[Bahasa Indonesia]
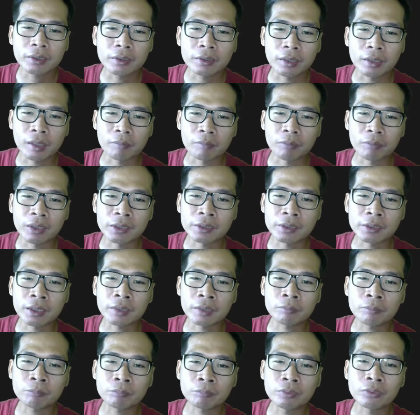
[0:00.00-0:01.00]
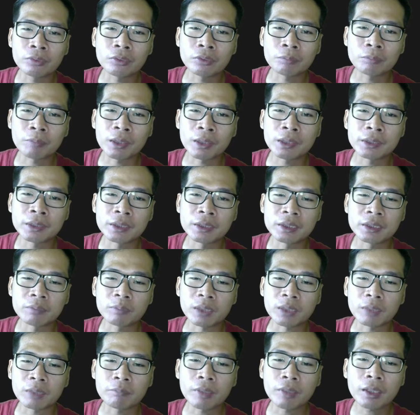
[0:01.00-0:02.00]
Nah pada saat penutupan di sesi
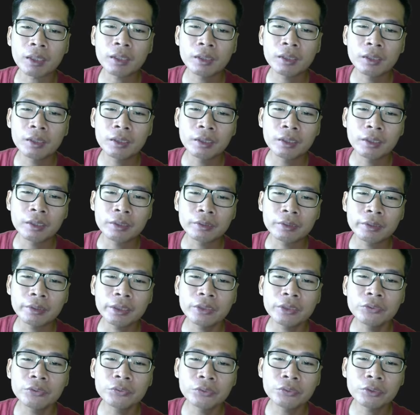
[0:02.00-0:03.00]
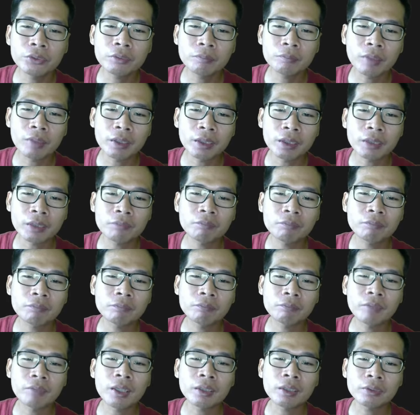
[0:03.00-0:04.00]
pertama, diguyur bandar
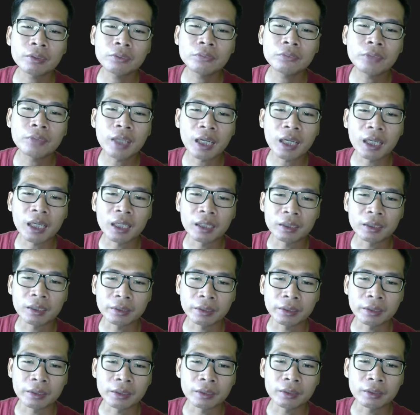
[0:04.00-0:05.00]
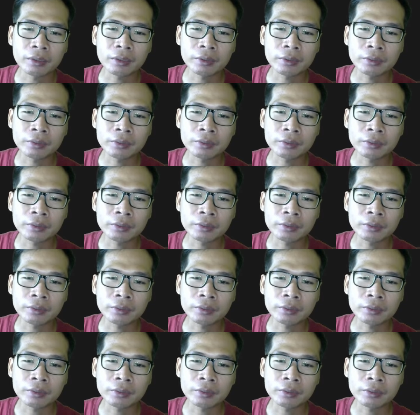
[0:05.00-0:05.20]
Bang Yuda nih.